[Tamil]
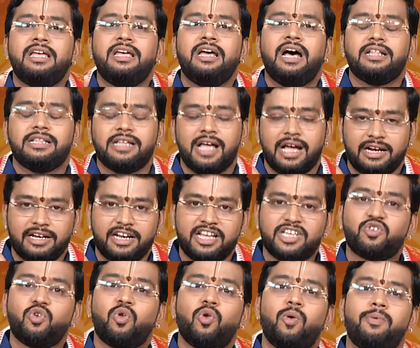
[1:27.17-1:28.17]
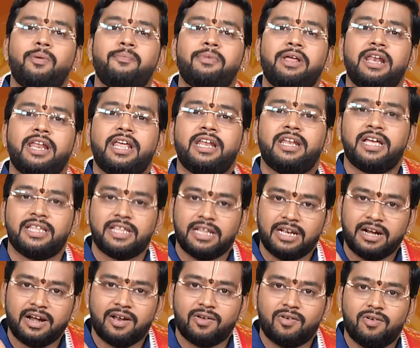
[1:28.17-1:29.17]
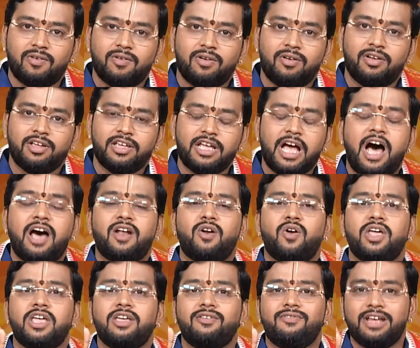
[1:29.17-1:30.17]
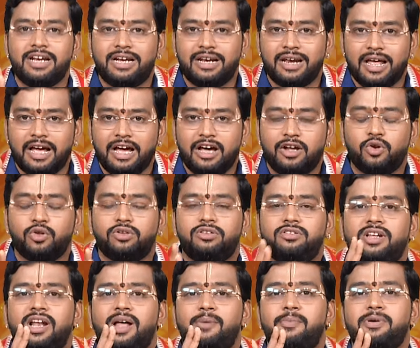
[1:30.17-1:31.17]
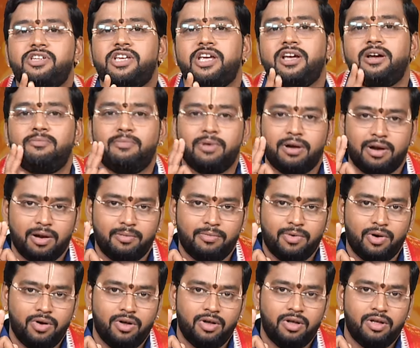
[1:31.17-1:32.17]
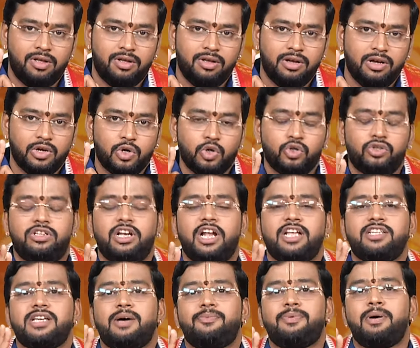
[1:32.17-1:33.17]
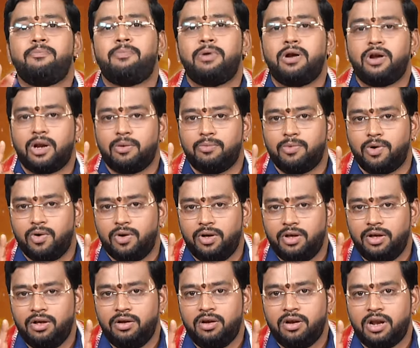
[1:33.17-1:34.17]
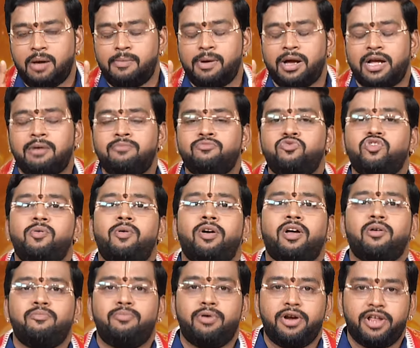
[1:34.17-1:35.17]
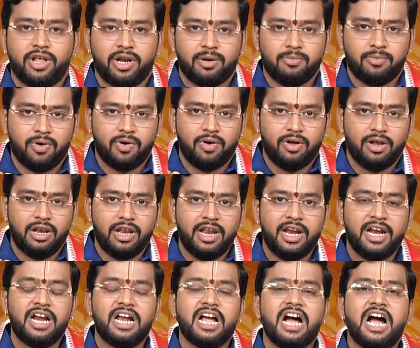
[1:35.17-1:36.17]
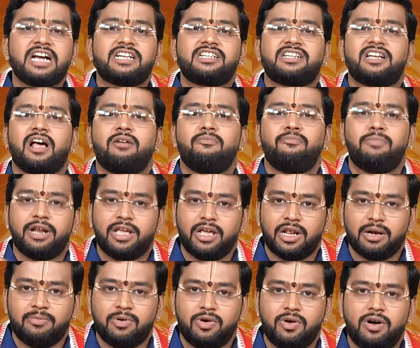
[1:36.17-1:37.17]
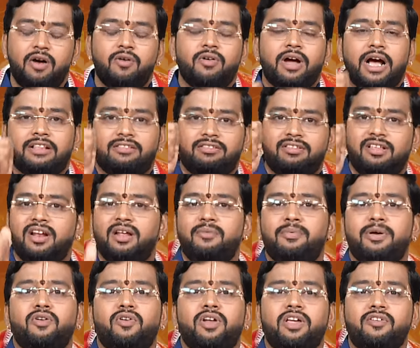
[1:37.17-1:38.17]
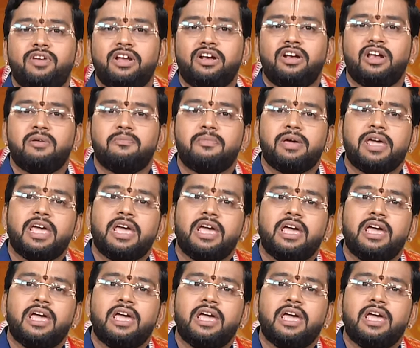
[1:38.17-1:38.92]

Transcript: அந்த அக்னி ஸ்வரூபம் இல்லைன்னா இதெல்லாம் நடக்கும் யாருடைய வீட்டில் ருத்ர அபிஷேகம் பண்ணுறோமோ ருத்ர ஜபம் பண்ணுறோமோ நமக்கம் சமக்கம் படிக்கிறோமோ லிங்காஷ்டகம் படிக்கிறோமோ அவங்க அத்தனை பேருடைய வீட்லேயுமே